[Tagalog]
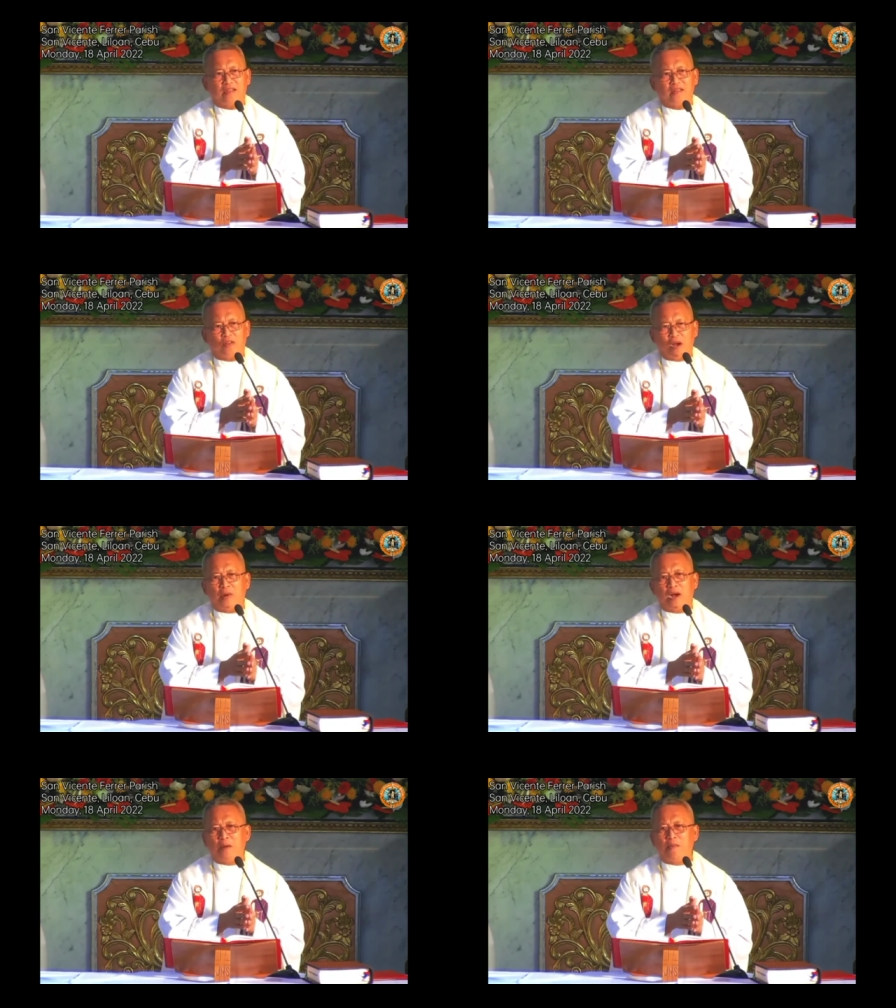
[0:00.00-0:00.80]
ug ang
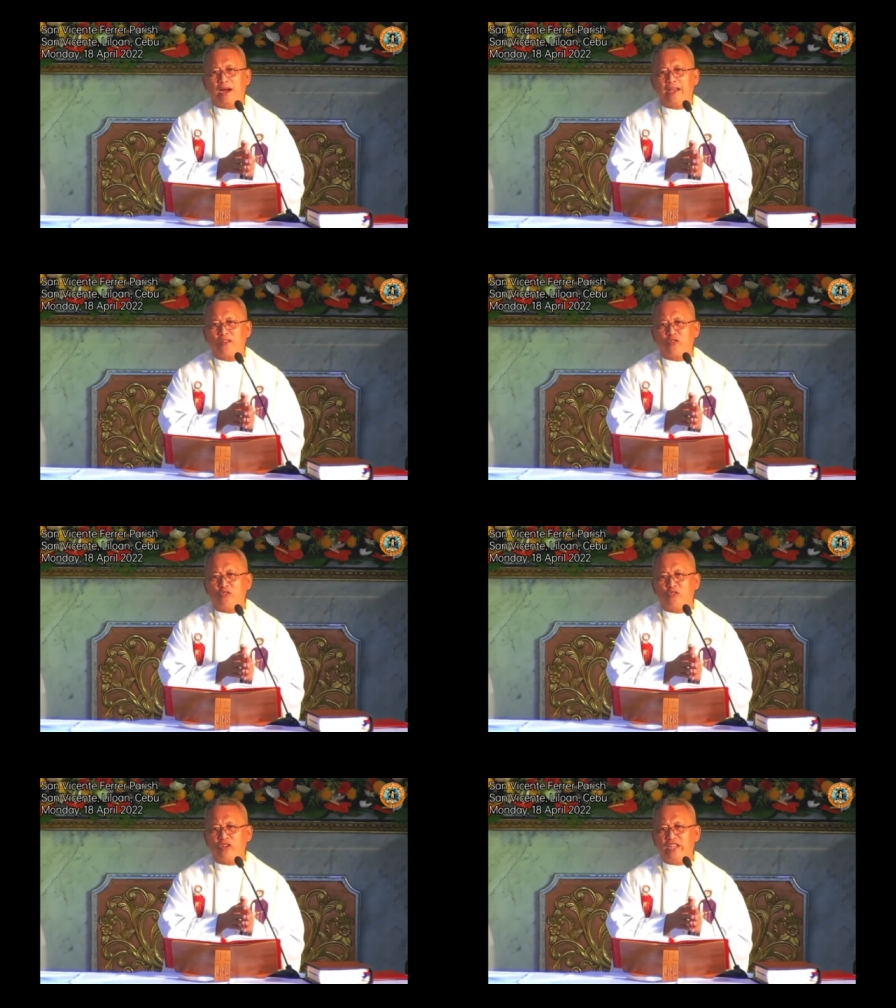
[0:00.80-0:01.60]
mga babaeng
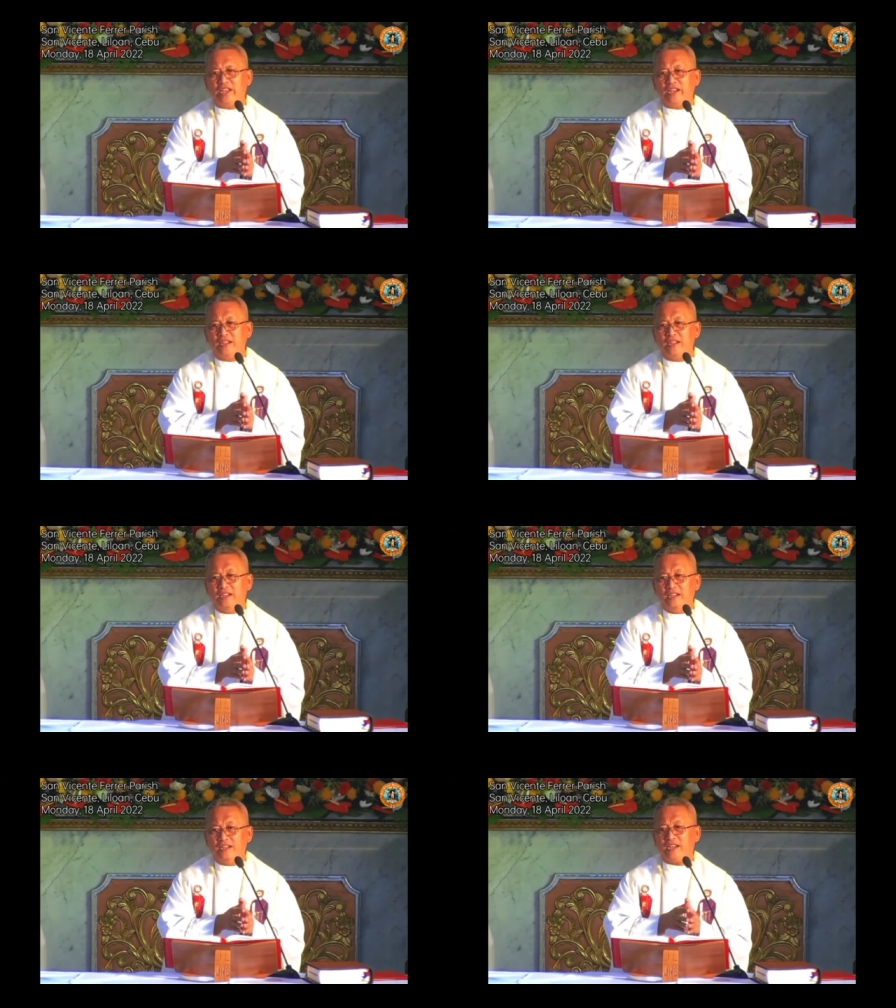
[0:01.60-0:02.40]
kuyog niya
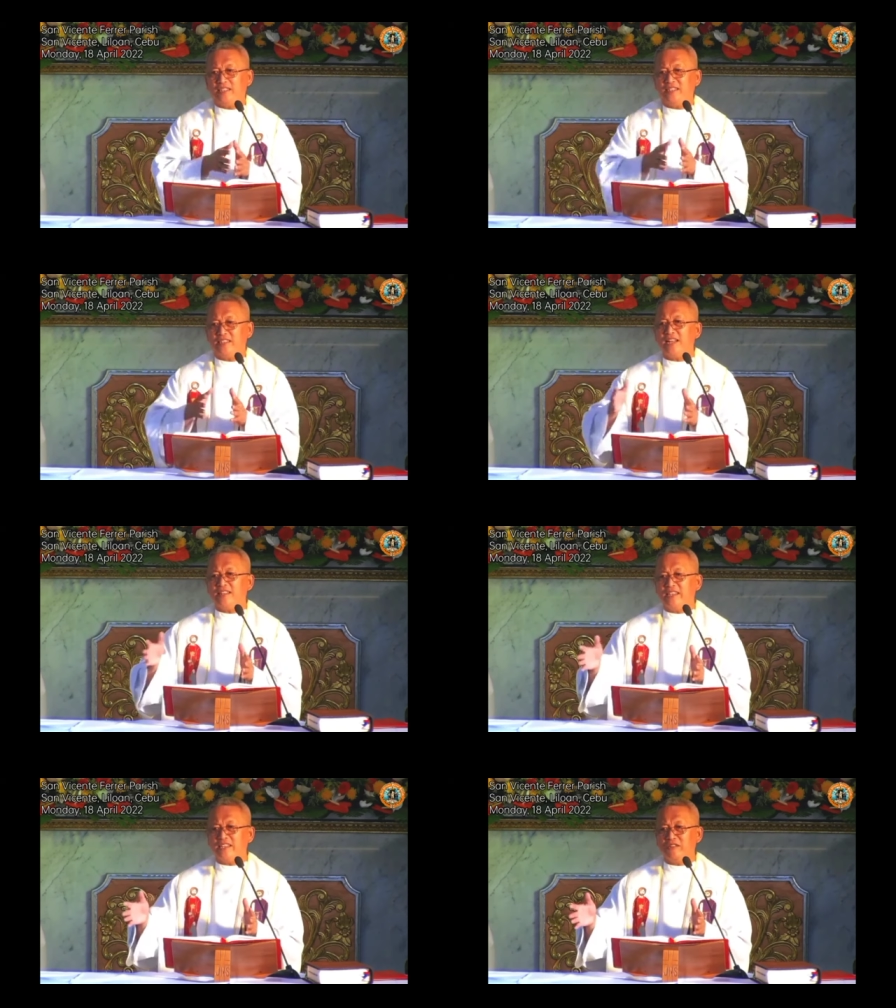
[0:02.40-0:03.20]

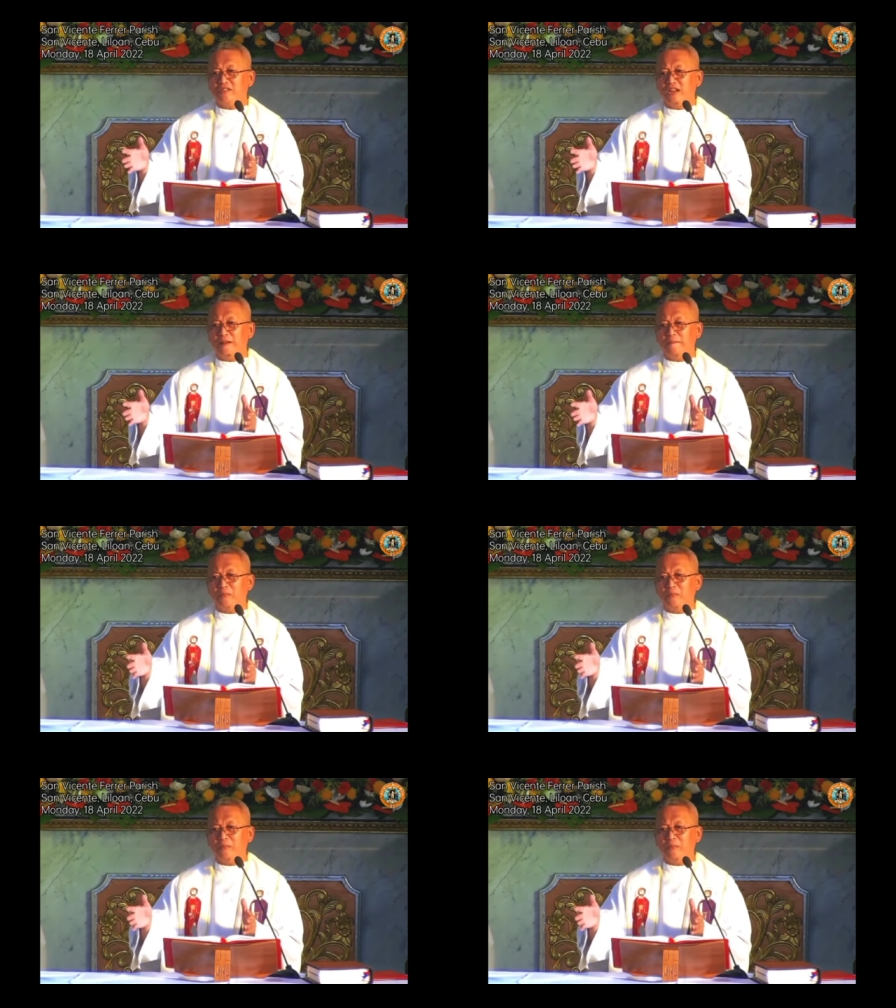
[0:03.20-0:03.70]
nakasinati gyud nga